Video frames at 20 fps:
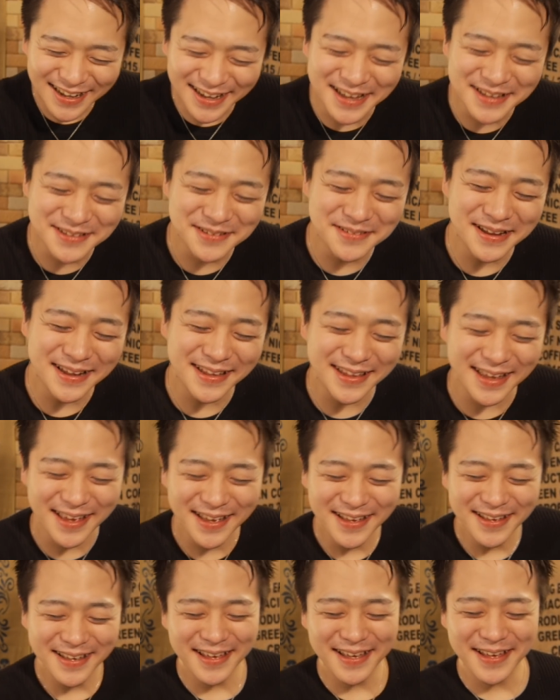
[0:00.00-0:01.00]
はい、というわけで、
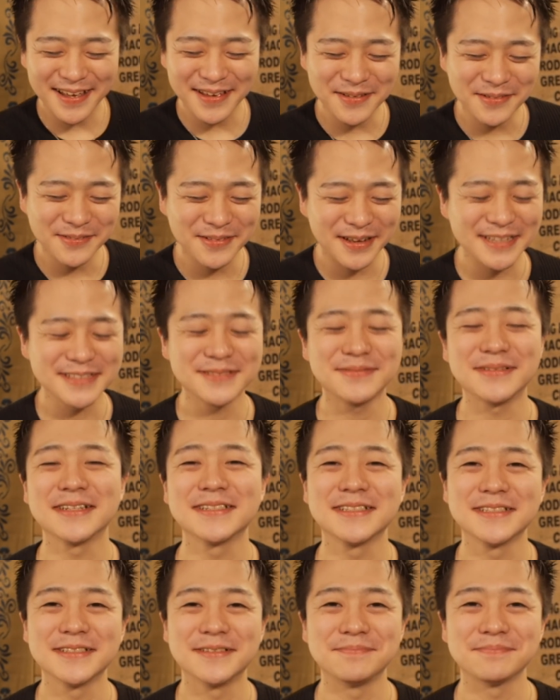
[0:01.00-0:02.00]
えー、今日の
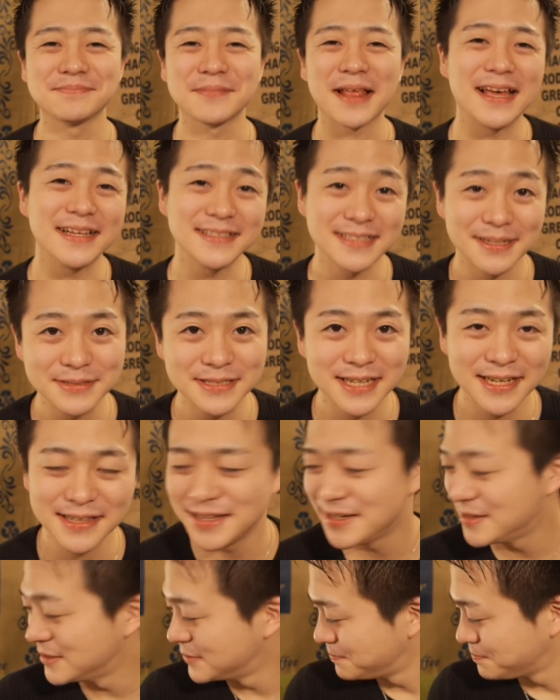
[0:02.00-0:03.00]
カズマックスの、えー、
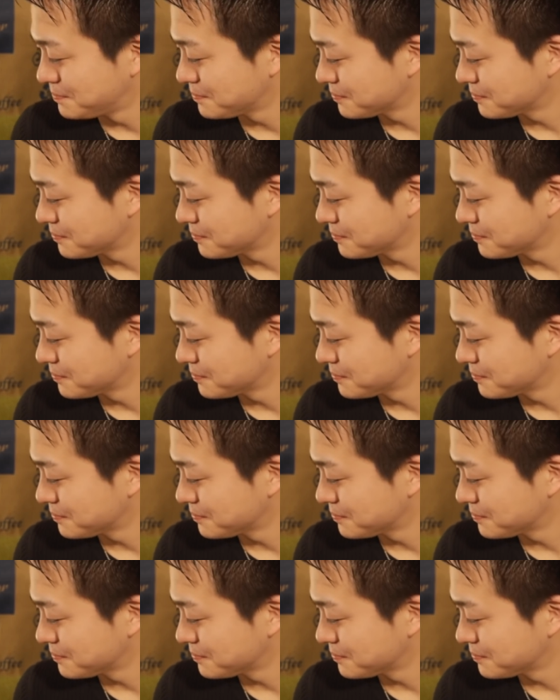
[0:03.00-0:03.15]
サブチャンネル、